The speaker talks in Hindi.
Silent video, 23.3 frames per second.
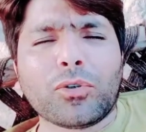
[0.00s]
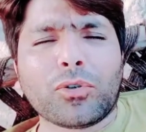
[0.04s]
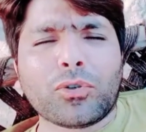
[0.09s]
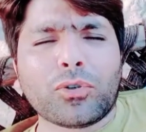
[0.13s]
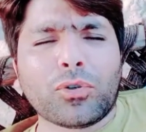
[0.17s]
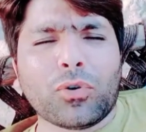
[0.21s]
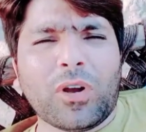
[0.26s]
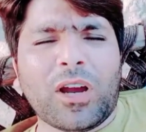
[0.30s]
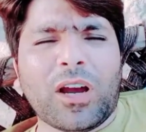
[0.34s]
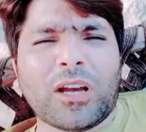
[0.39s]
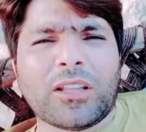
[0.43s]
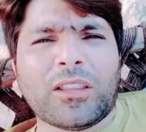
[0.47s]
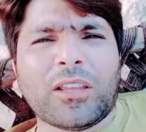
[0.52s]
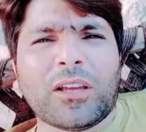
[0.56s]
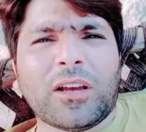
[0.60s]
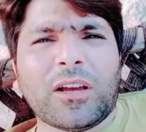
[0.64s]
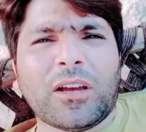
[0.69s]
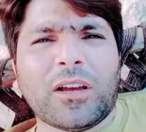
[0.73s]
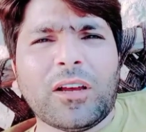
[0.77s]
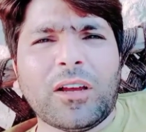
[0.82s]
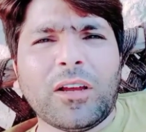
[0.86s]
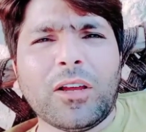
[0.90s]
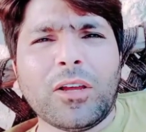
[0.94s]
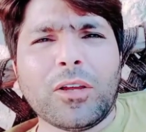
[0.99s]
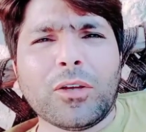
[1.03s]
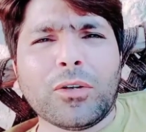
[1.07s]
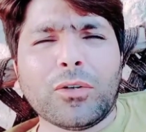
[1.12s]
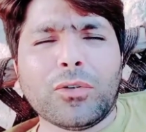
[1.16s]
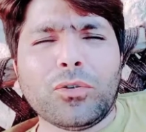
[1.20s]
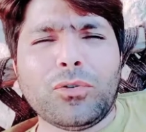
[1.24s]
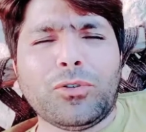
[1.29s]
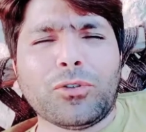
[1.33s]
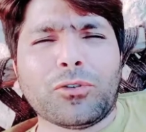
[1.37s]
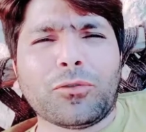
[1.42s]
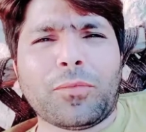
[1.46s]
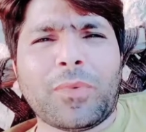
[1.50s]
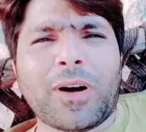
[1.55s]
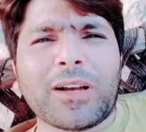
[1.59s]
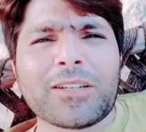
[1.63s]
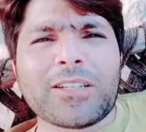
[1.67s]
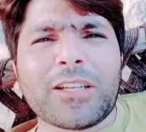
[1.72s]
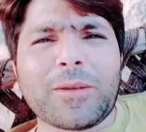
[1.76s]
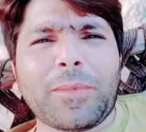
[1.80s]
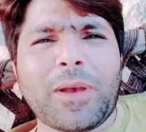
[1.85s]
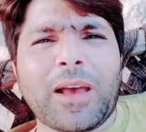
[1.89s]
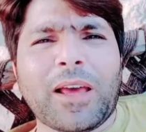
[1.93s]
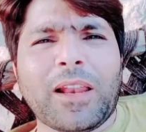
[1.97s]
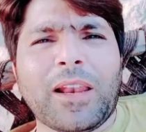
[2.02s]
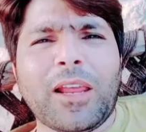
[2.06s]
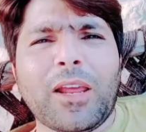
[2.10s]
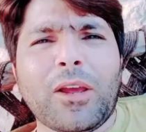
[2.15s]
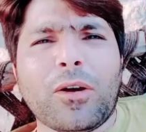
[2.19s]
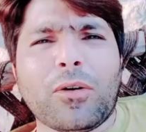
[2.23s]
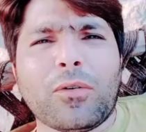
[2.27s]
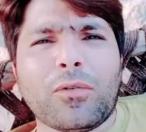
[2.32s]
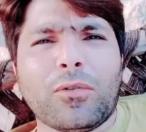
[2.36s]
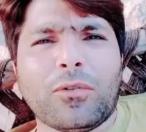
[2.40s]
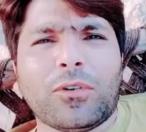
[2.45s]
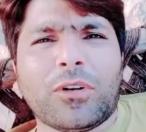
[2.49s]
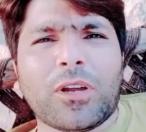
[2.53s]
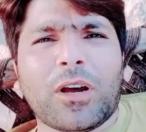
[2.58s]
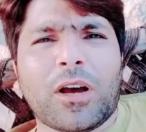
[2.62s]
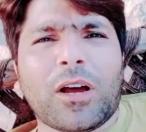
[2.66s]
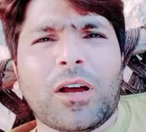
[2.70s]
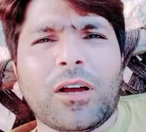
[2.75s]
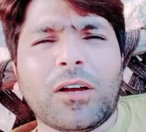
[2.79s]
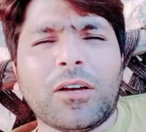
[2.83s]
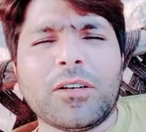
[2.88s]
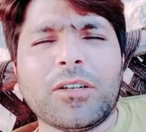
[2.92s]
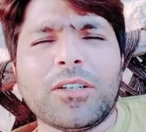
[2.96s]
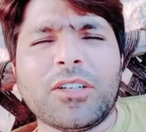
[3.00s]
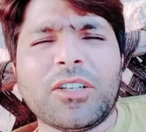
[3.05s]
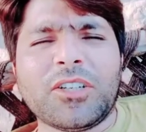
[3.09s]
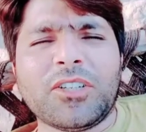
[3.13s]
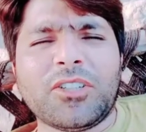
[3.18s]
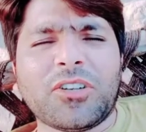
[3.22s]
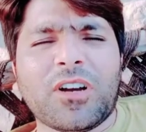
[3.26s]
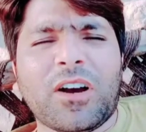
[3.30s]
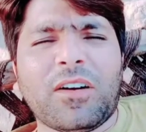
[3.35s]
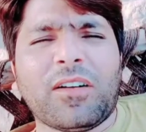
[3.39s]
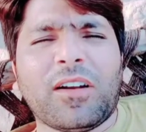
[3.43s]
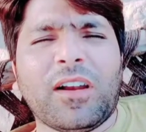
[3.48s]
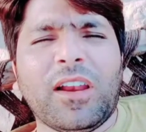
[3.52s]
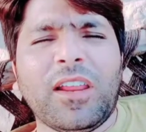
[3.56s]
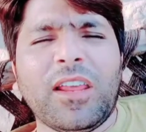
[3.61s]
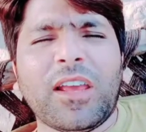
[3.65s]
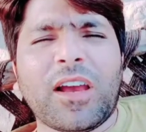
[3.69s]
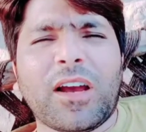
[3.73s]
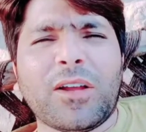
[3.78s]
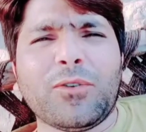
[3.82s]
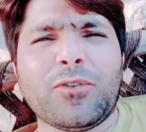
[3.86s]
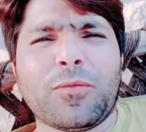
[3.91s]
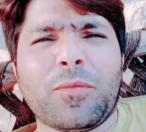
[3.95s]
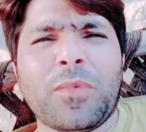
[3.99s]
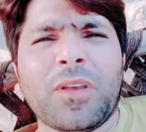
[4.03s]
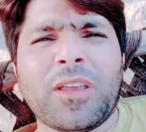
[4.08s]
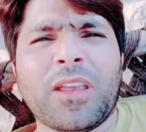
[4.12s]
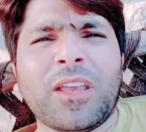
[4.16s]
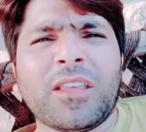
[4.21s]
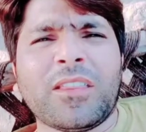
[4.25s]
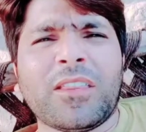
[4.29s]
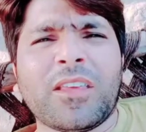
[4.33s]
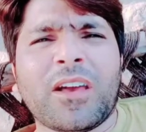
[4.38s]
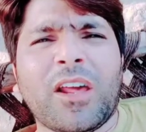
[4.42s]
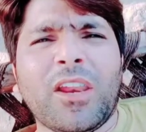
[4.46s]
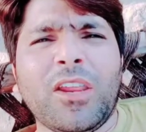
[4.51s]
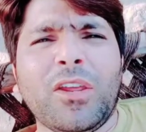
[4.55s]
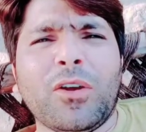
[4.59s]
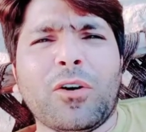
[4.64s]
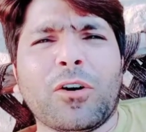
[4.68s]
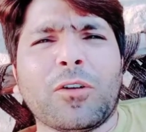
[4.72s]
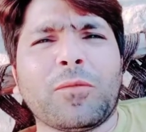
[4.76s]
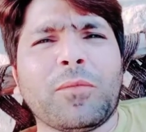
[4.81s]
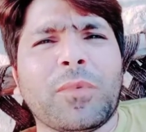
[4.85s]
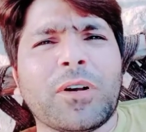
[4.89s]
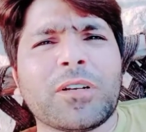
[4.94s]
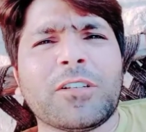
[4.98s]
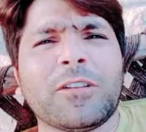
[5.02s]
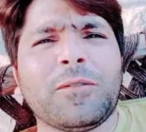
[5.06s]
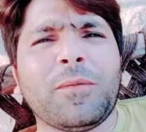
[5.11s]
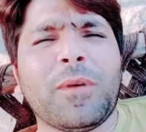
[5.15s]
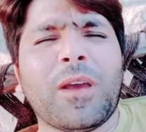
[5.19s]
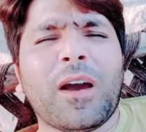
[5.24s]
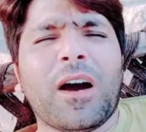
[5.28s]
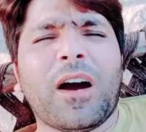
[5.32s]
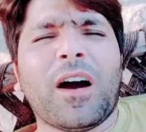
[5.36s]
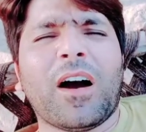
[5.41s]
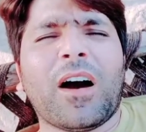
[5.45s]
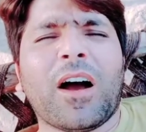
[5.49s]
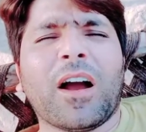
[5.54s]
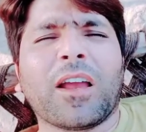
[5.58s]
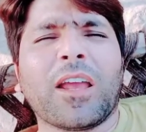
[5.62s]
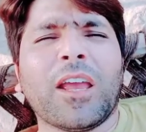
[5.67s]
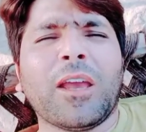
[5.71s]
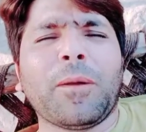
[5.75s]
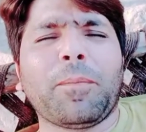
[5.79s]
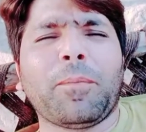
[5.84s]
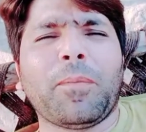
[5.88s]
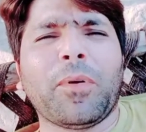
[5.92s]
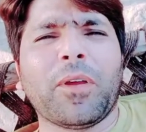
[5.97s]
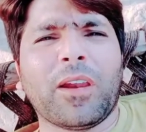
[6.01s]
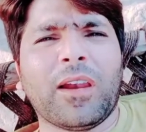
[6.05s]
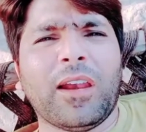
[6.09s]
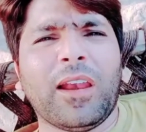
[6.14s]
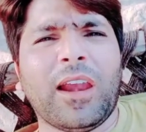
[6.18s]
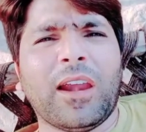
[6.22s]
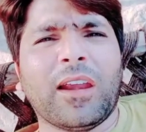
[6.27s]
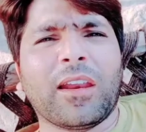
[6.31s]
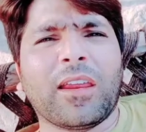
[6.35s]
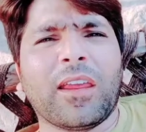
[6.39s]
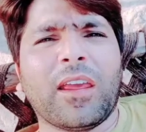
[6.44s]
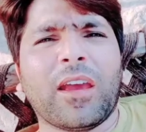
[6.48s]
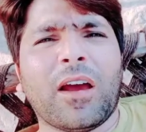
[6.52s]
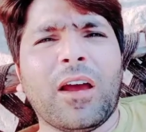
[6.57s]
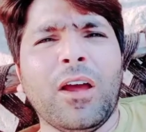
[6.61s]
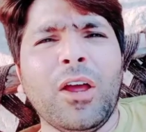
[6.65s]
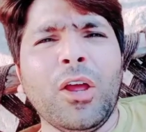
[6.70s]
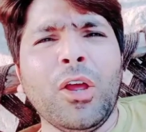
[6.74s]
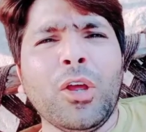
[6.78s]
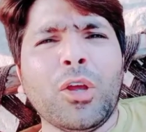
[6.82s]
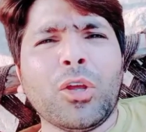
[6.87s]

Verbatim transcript: सोया था जुम्मा से पहले उठा शावर लिया जुम्मे की तैयारी और मस्जिद में आके फिर लेट गया